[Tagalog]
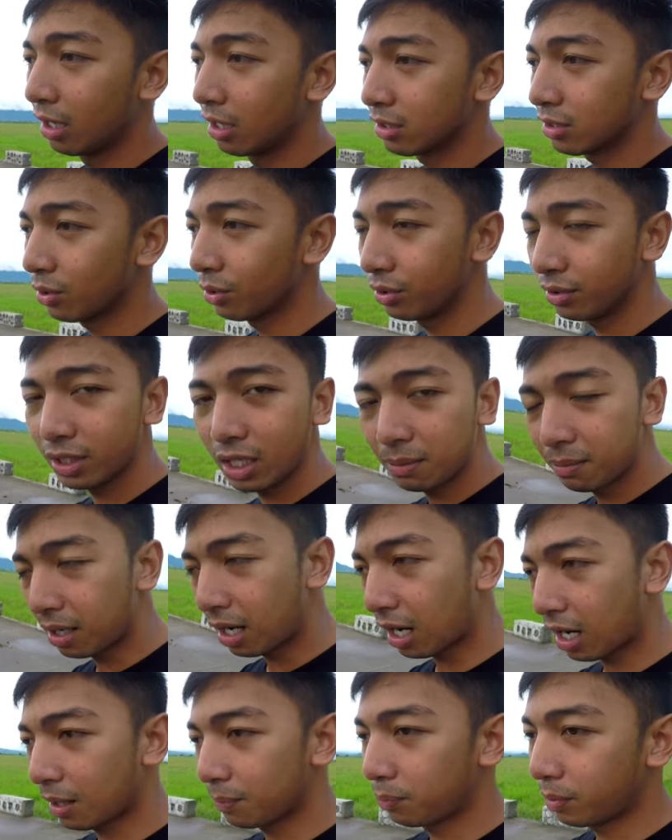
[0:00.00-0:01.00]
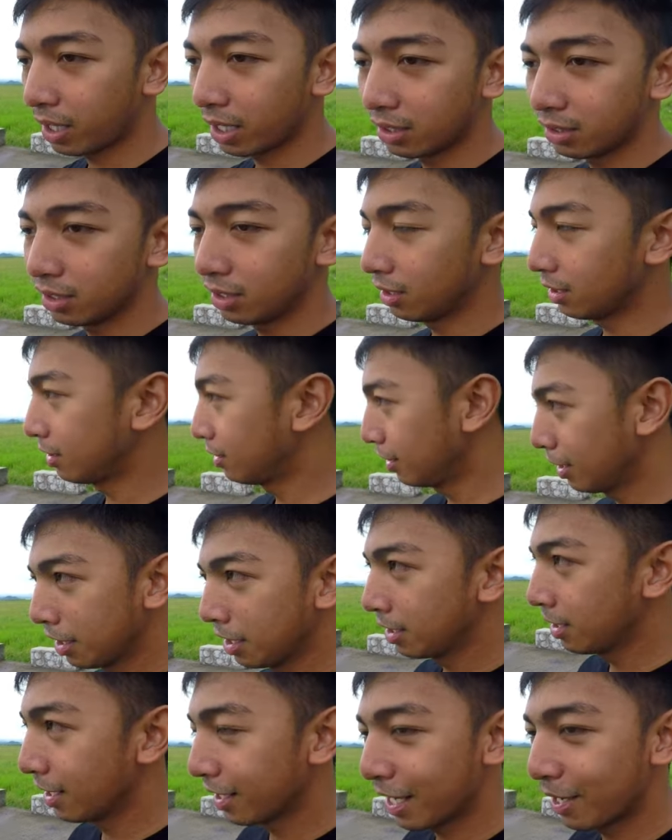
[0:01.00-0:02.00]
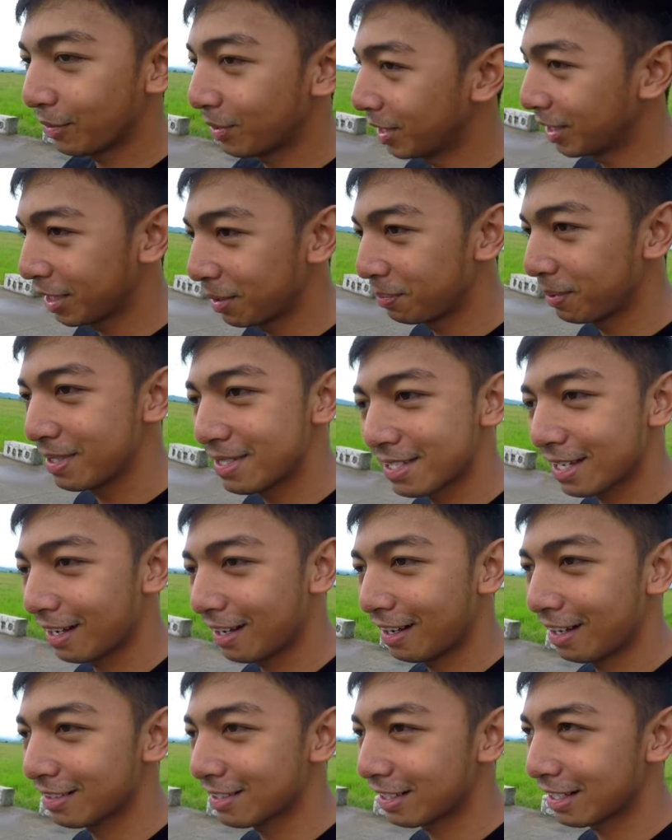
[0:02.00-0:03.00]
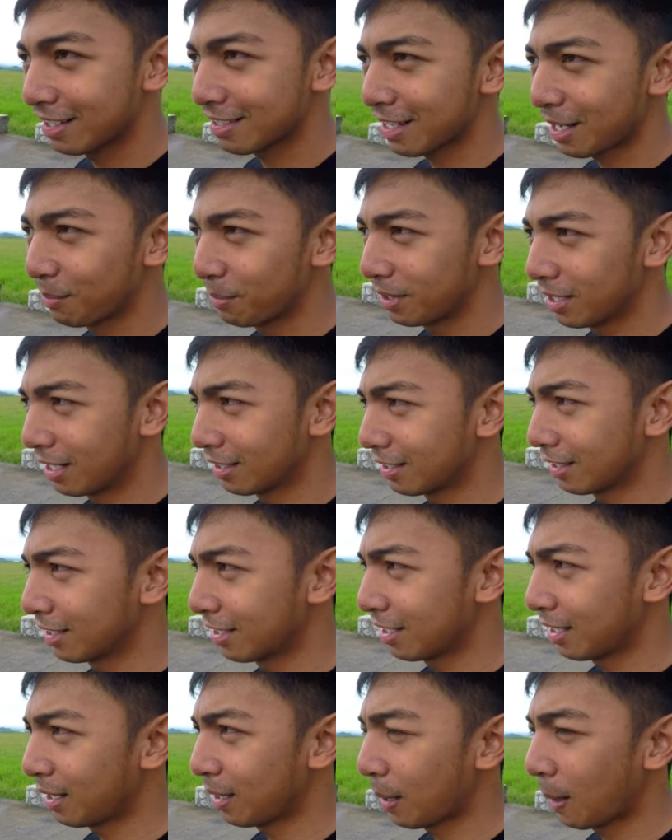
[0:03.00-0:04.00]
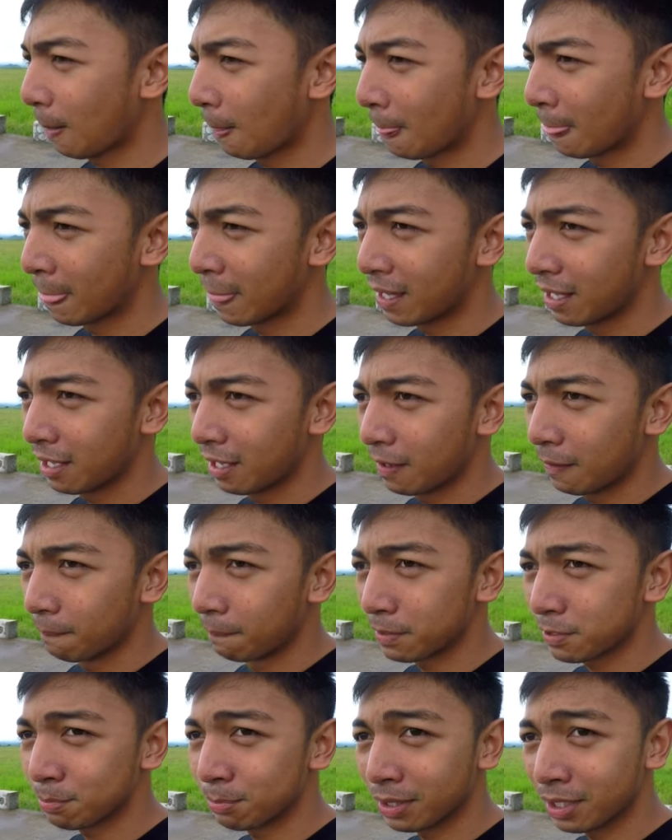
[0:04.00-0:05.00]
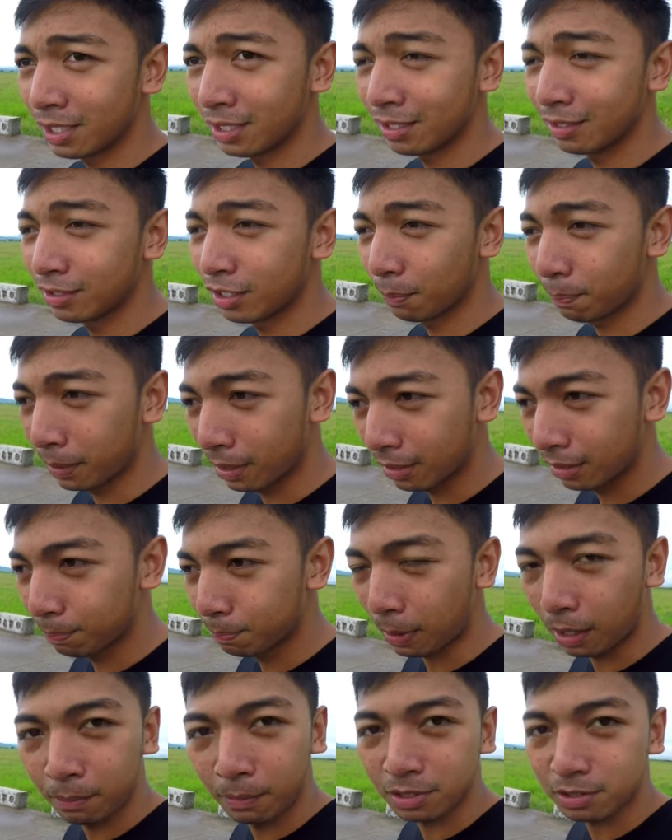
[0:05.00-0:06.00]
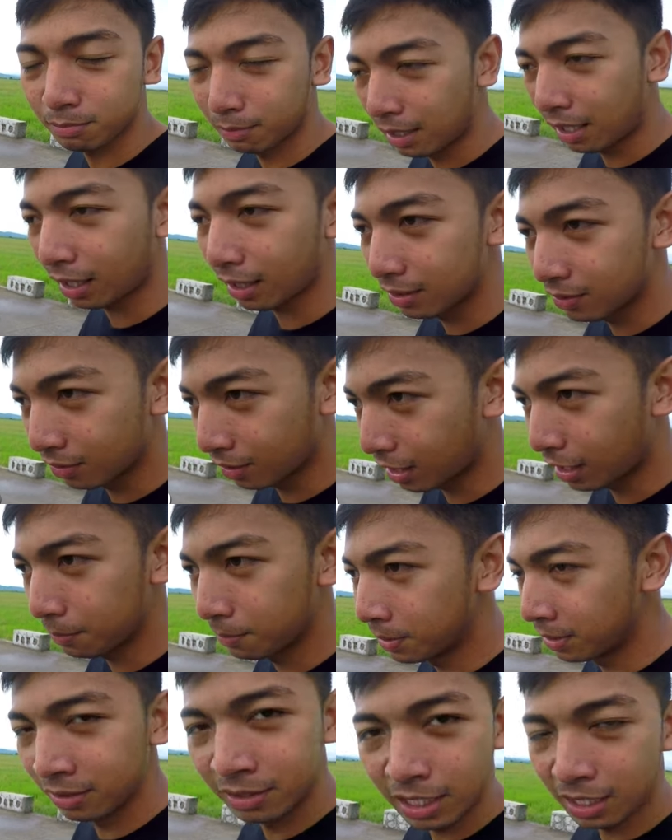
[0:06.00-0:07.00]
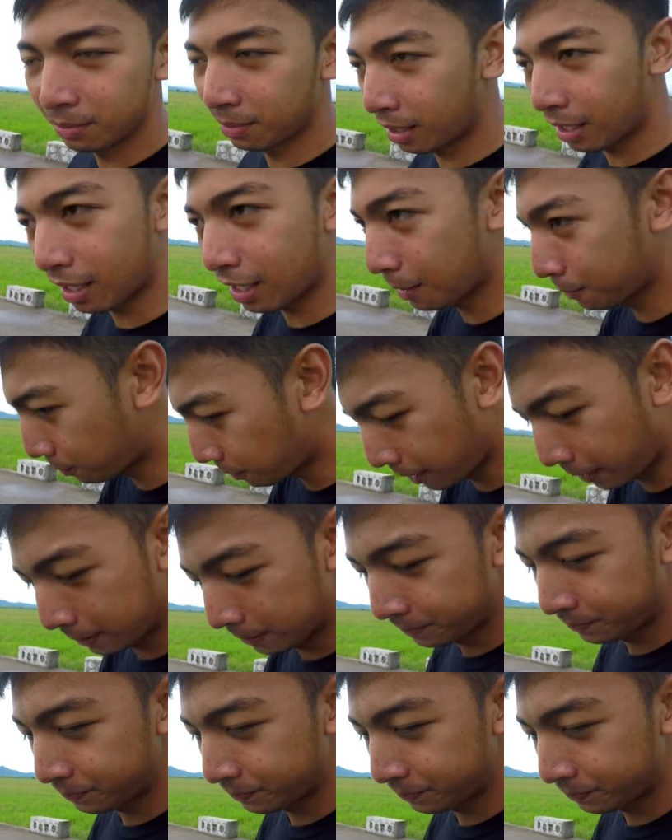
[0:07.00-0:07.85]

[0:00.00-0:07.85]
So hindi mga kapwa, hindi hindi hindi kayo titipid sa sinasabi natin na mas magiging tipid pag mas malaki yung carb. Hindi mga kapwa.